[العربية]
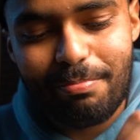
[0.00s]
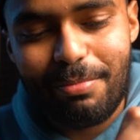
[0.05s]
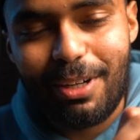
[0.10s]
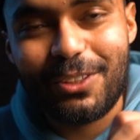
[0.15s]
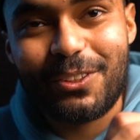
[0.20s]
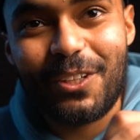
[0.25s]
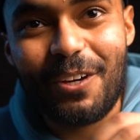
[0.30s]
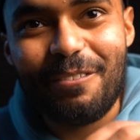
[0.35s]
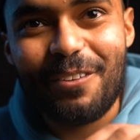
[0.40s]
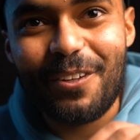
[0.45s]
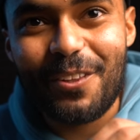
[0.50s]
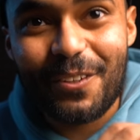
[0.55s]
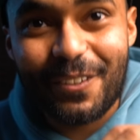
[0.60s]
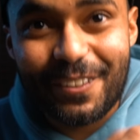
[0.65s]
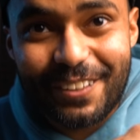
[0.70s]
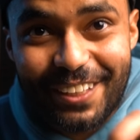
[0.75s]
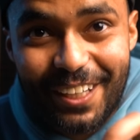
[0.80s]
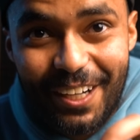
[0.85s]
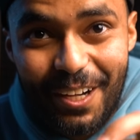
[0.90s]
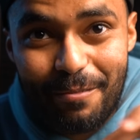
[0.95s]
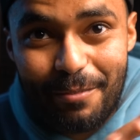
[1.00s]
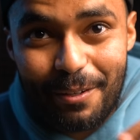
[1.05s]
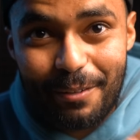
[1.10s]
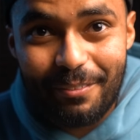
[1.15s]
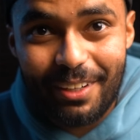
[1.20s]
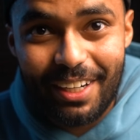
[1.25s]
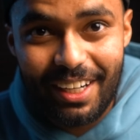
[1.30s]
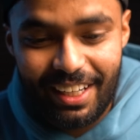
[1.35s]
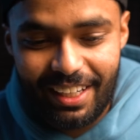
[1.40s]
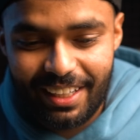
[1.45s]
بعد شوي بذوق جح
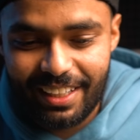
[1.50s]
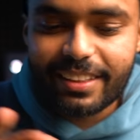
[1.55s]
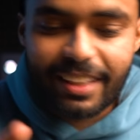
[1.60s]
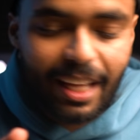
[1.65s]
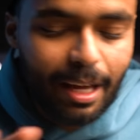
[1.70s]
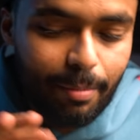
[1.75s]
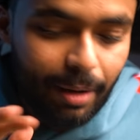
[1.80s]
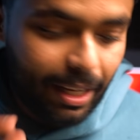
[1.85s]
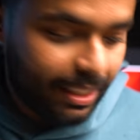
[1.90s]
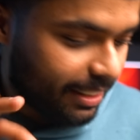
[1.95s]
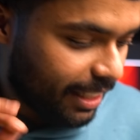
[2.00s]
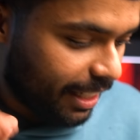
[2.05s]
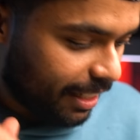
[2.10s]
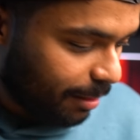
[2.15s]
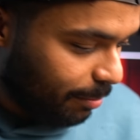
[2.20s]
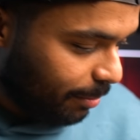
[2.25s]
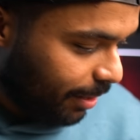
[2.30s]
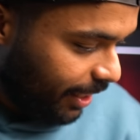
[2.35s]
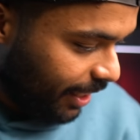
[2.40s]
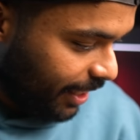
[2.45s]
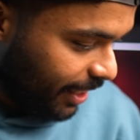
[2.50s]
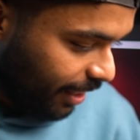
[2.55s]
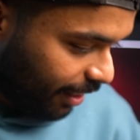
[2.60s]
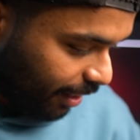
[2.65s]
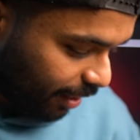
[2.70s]
بالملح طيب حطينا الملح هنا